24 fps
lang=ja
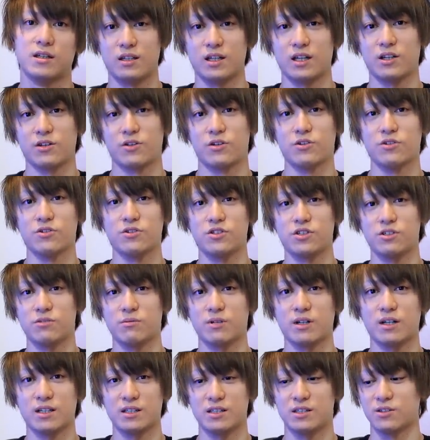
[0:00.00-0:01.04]
だけど
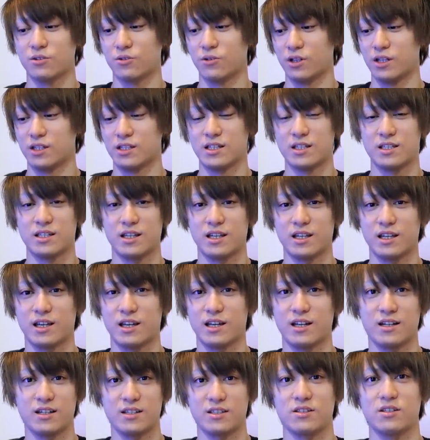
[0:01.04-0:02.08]
YouTube 活動をね、全然
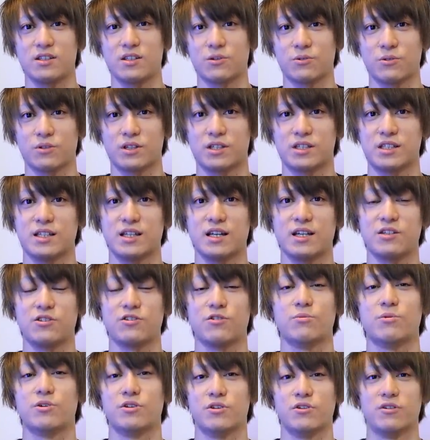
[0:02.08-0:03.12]
減らすってことはしない
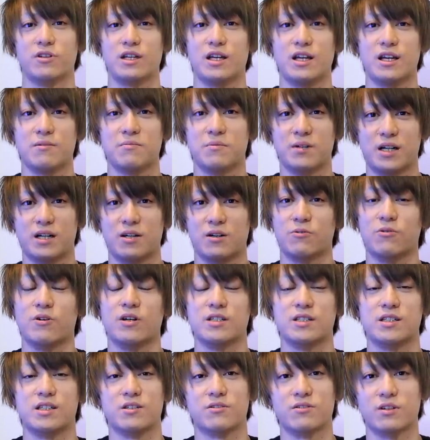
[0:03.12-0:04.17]
と思うので、まあご
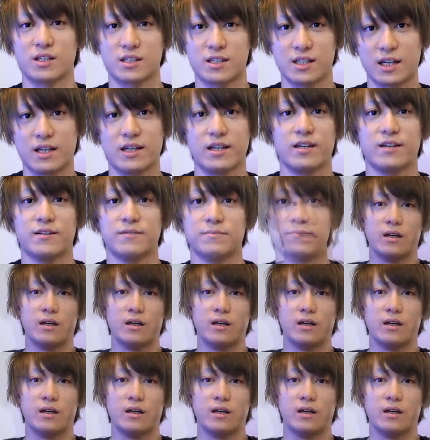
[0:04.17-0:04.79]
安心ください。